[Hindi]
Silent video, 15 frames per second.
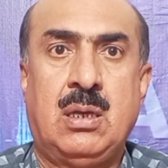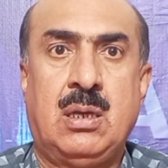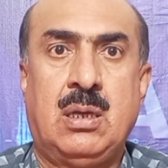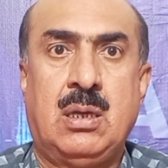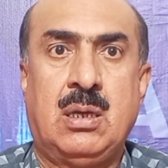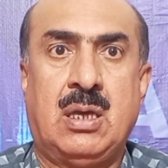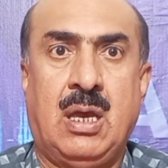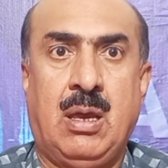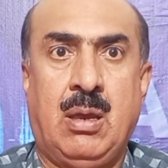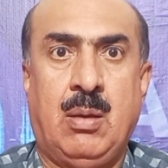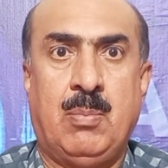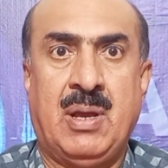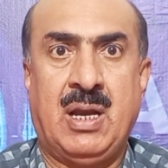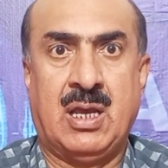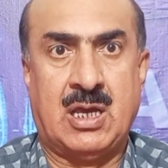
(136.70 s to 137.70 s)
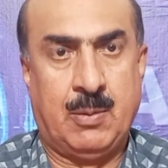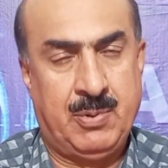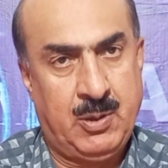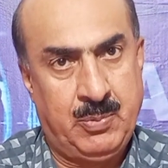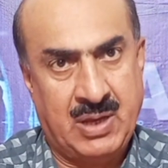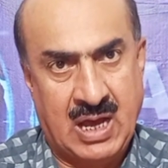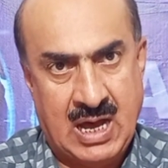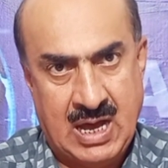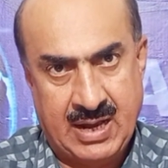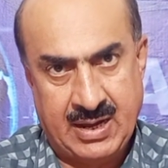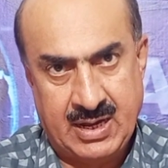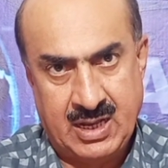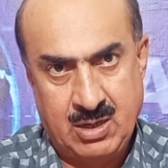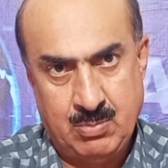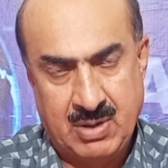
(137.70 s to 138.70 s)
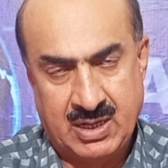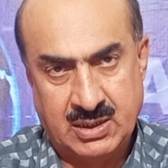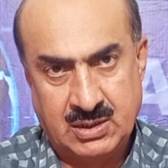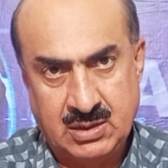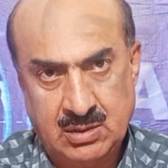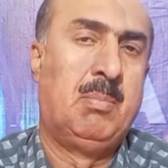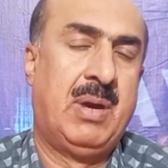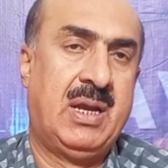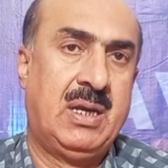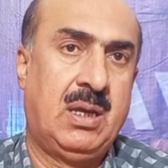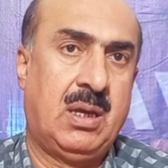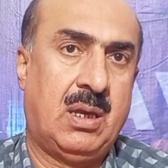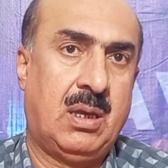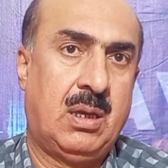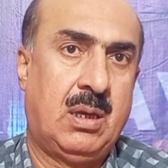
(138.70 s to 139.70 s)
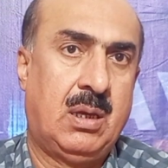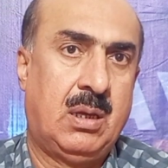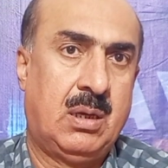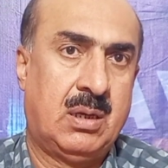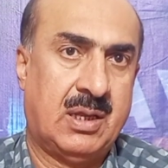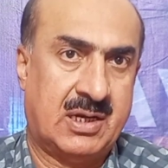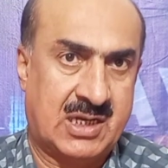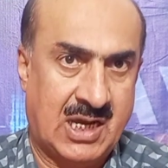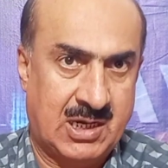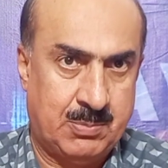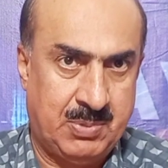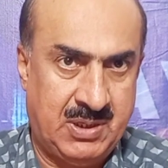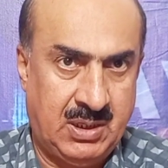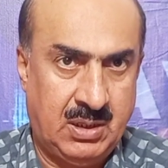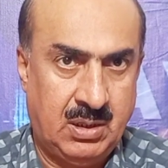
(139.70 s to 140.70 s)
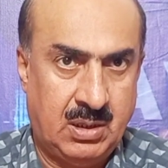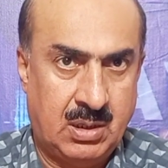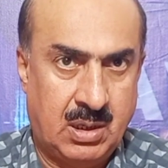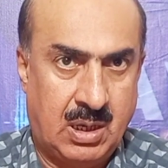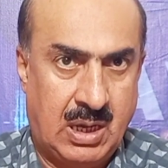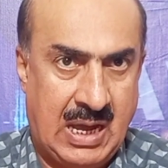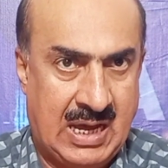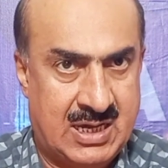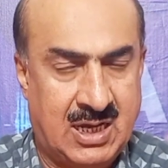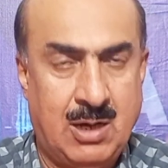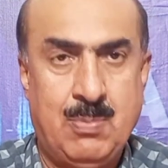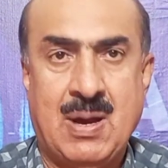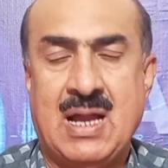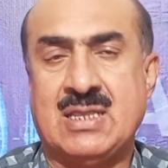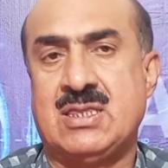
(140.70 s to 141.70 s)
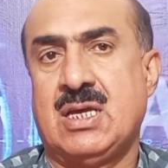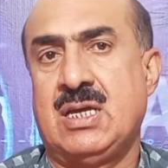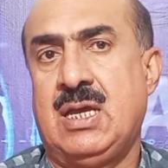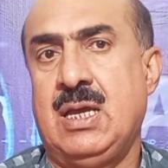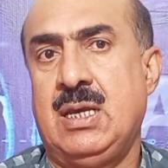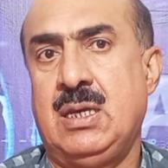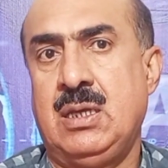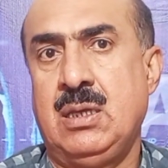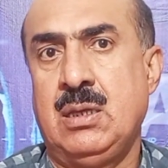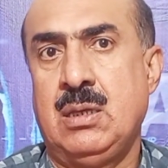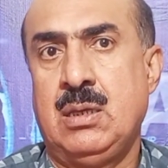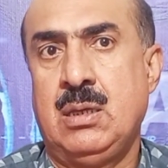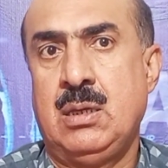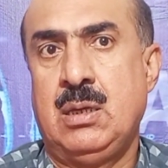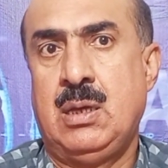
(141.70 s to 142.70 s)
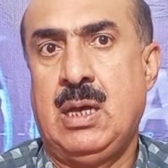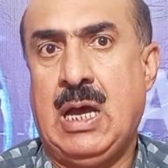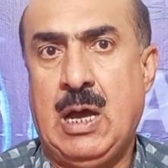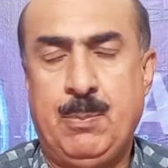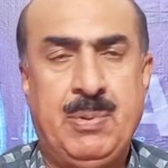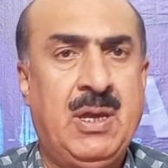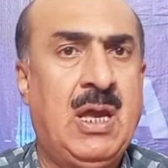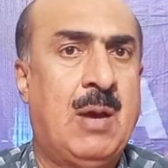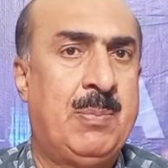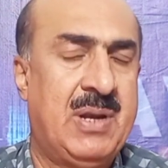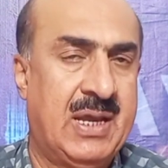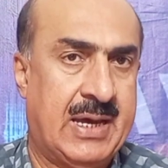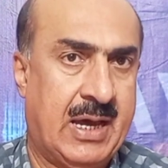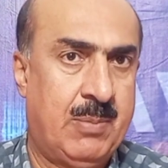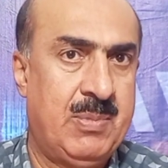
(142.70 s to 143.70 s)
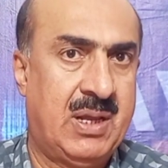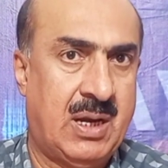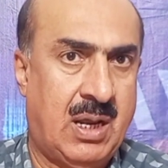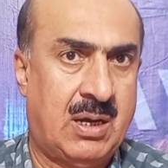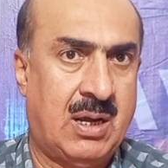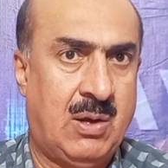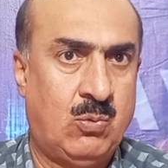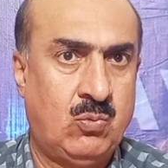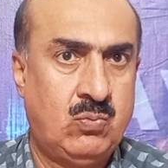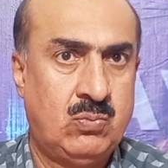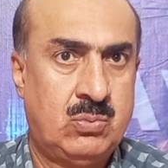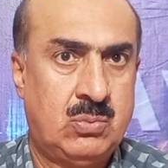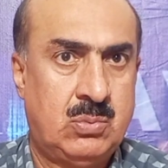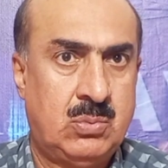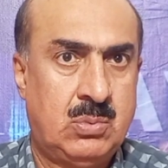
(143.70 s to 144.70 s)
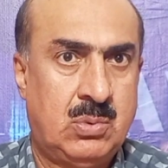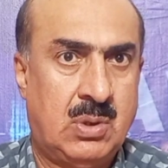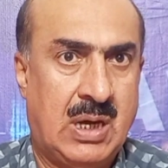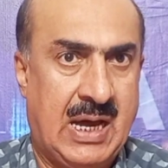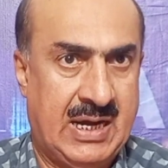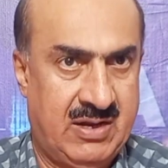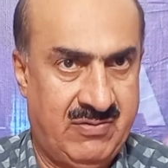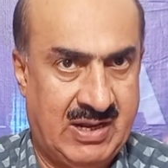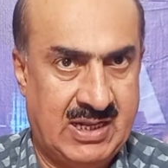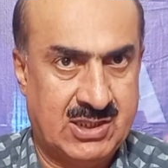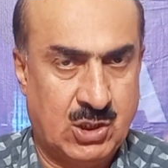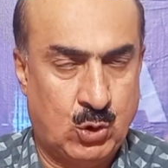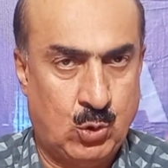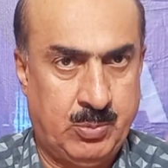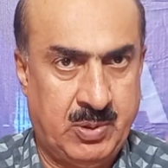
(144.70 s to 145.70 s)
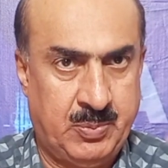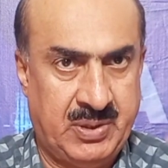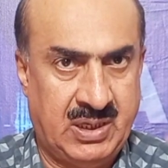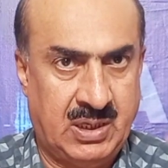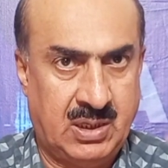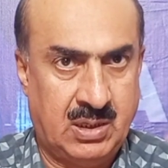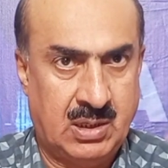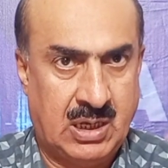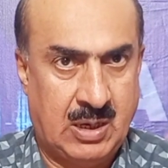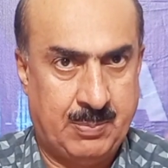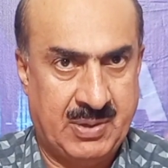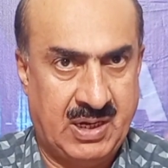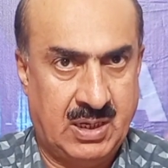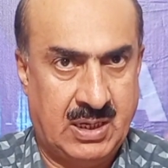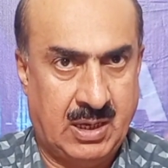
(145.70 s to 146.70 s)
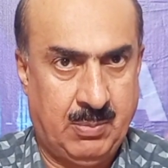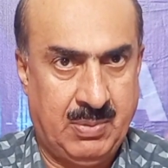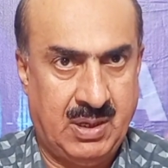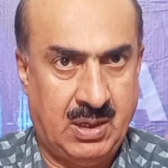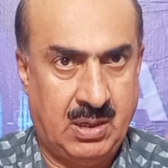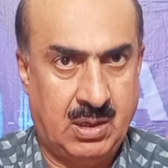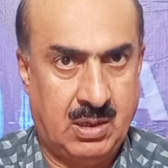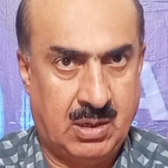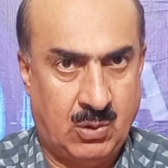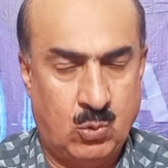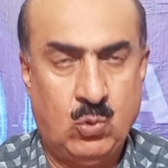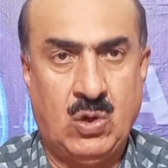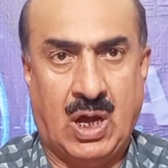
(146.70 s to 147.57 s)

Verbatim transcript: कि मैंने कभी भी हार नहीं मानी मैंने क्रिकेट भी आखिरी बाल तक खेली अभी अपने घर में रह रहा हूँ आने वाले दिनों में भी अपने घर में रहूंगा